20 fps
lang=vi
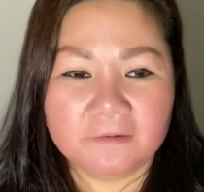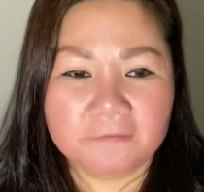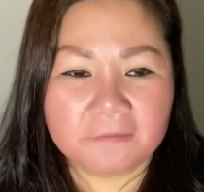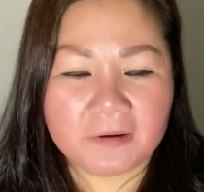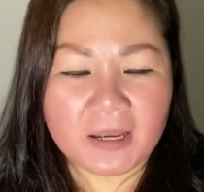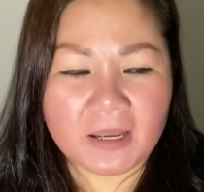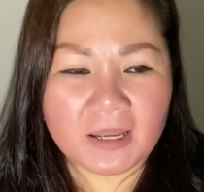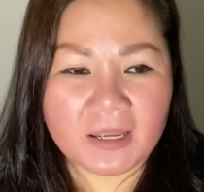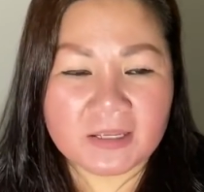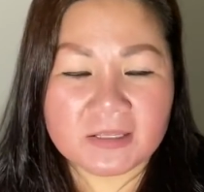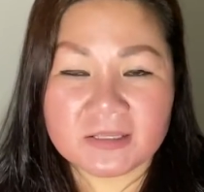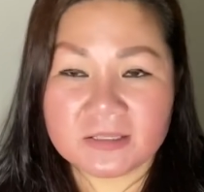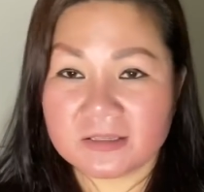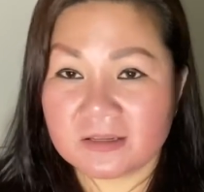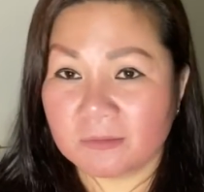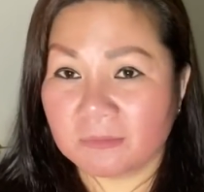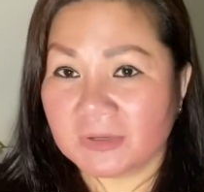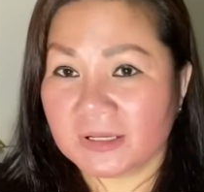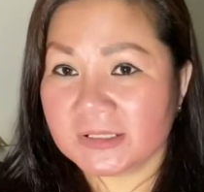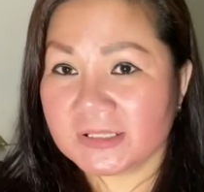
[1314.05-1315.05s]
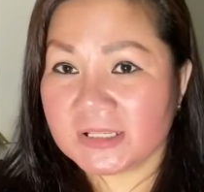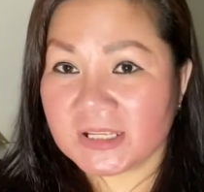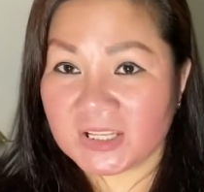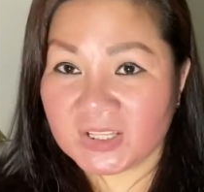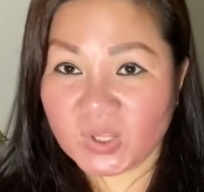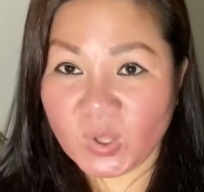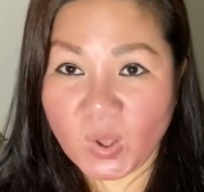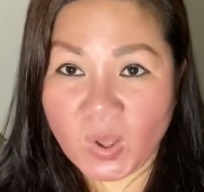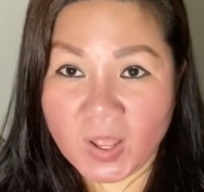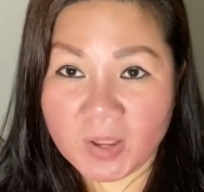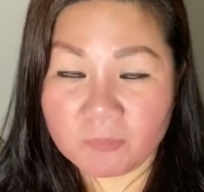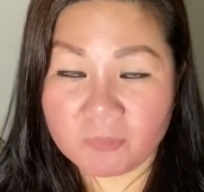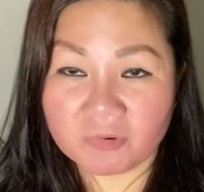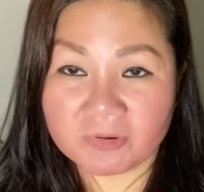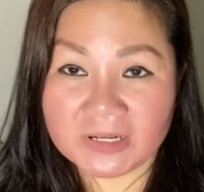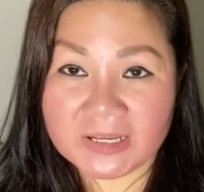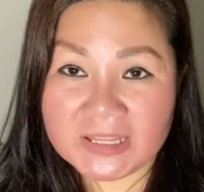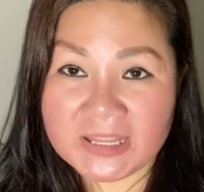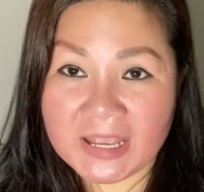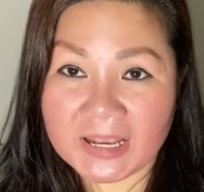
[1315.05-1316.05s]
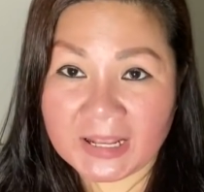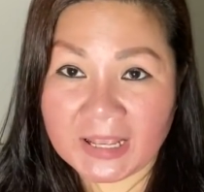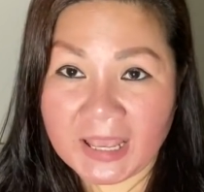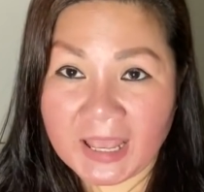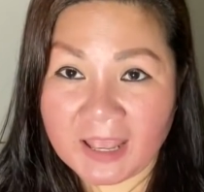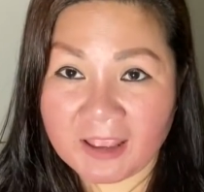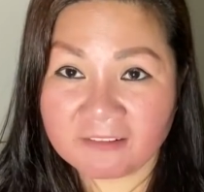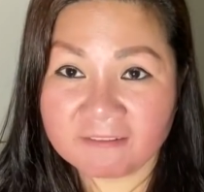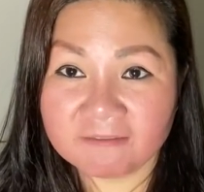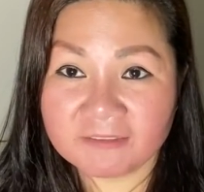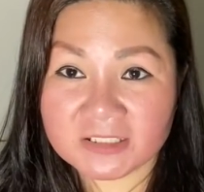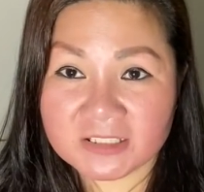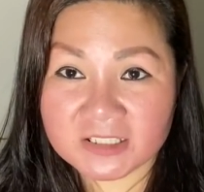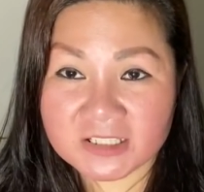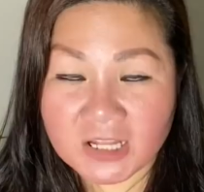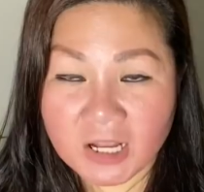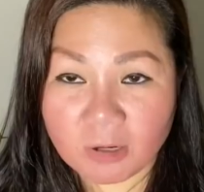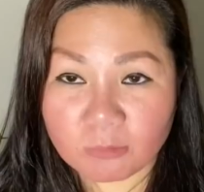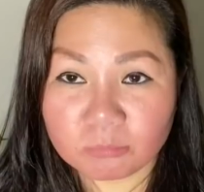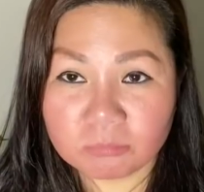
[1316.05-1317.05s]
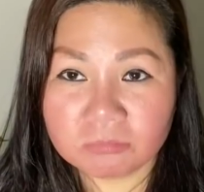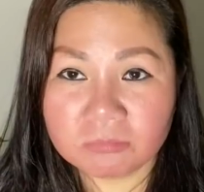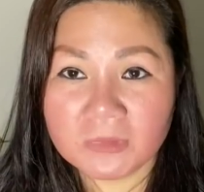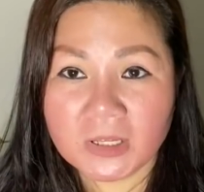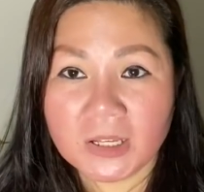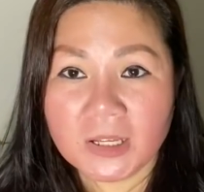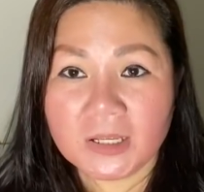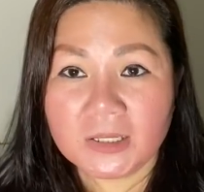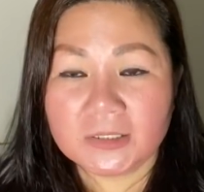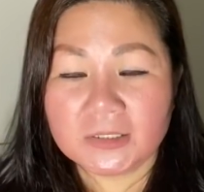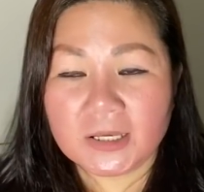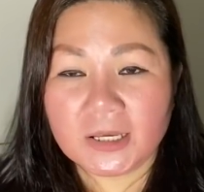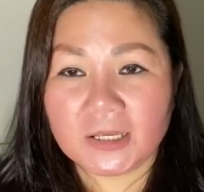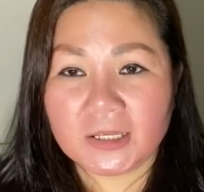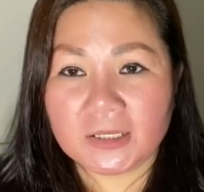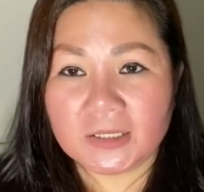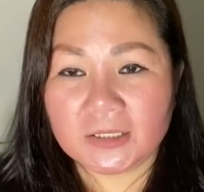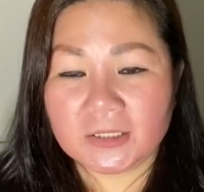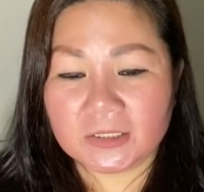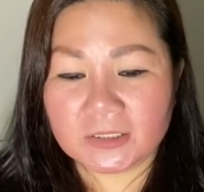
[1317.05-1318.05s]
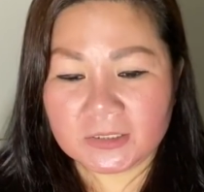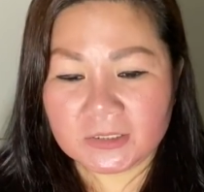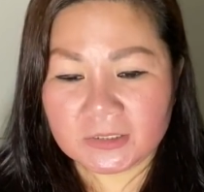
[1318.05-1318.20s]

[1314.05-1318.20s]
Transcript: và hai vợ chồng anh sẽ thuê một cái nhà khác và sống thì